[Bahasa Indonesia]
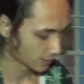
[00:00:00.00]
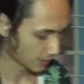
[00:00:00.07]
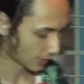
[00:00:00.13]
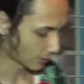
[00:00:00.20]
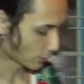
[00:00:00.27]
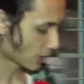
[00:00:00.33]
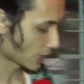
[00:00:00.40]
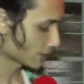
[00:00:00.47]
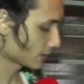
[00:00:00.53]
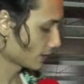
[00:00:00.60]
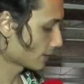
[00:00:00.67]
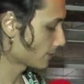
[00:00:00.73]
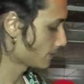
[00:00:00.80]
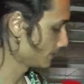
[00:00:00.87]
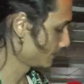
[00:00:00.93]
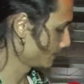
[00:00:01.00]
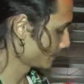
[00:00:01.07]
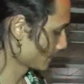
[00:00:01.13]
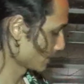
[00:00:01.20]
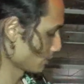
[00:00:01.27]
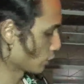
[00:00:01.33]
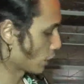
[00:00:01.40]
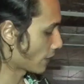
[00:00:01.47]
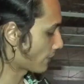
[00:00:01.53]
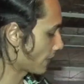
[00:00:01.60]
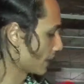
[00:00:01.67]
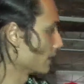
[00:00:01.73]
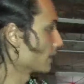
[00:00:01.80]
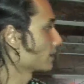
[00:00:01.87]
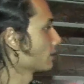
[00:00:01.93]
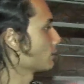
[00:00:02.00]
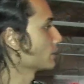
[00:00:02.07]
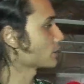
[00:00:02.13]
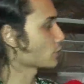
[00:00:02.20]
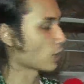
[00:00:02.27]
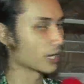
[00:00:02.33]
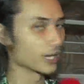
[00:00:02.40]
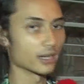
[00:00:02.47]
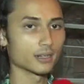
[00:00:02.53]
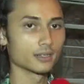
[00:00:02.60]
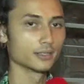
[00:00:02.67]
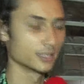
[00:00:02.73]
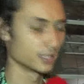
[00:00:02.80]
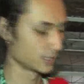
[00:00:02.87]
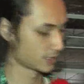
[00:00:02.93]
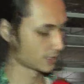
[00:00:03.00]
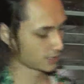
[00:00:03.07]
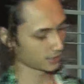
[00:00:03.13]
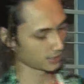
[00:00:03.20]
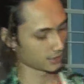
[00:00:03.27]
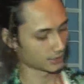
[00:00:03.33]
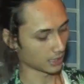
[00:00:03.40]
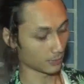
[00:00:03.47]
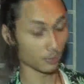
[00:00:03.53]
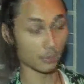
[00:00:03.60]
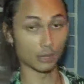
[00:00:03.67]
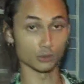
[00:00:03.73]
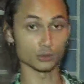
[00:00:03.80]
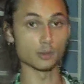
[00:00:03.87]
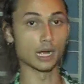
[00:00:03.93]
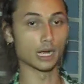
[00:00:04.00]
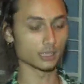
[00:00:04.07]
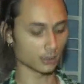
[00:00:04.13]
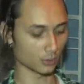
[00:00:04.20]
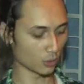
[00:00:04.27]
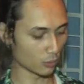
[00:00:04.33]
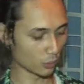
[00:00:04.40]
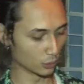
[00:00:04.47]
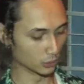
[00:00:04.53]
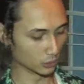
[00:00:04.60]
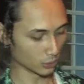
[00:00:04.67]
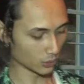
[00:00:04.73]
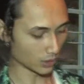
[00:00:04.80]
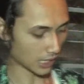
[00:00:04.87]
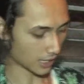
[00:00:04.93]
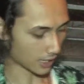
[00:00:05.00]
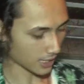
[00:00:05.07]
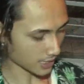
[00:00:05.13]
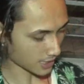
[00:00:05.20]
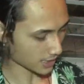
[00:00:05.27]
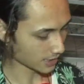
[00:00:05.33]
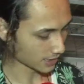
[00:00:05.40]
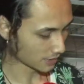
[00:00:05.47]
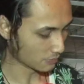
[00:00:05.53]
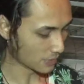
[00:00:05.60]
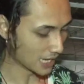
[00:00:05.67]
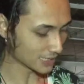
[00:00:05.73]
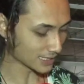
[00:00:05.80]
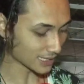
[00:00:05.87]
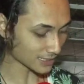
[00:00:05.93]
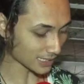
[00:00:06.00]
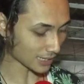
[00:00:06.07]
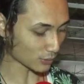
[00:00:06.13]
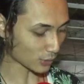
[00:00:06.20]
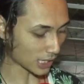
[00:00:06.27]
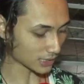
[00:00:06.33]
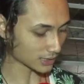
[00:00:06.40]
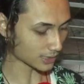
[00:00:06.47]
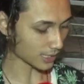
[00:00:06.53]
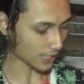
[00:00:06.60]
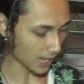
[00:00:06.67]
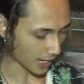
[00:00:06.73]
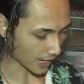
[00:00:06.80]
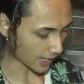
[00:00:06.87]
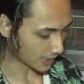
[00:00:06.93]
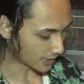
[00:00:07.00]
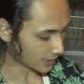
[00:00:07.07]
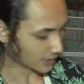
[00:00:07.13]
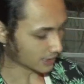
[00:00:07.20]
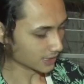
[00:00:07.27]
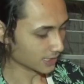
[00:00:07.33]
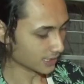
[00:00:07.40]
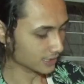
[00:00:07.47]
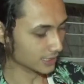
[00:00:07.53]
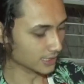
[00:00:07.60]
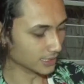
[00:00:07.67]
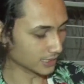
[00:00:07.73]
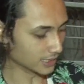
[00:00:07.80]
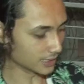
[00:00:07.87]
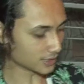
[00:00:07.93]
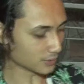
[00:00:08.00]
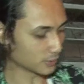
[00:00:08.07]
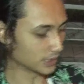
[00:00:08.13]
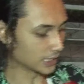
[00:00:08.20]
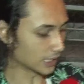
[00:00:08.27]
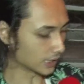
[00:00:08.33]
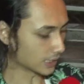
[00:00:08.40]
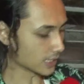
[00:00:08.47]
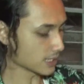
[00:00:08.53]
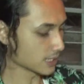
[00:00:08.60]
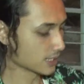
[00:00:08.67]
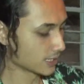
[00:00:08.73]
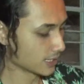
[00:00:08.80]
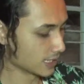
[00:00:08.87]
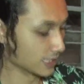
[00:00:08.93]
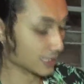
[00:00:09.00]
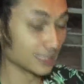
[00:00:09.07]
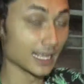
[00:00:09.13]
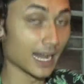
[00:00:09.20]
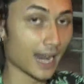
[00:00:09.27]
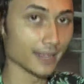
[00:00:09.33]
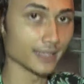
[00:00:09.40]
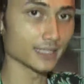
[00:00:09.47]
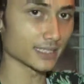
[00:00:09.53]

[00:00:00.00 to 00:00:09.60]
Stratocaster bukan Fender tapi Squire tapi bagus banget gue beruntung karena biasanya Stratocaster nggak kayak gini jadi ini sebenarnya istilahnya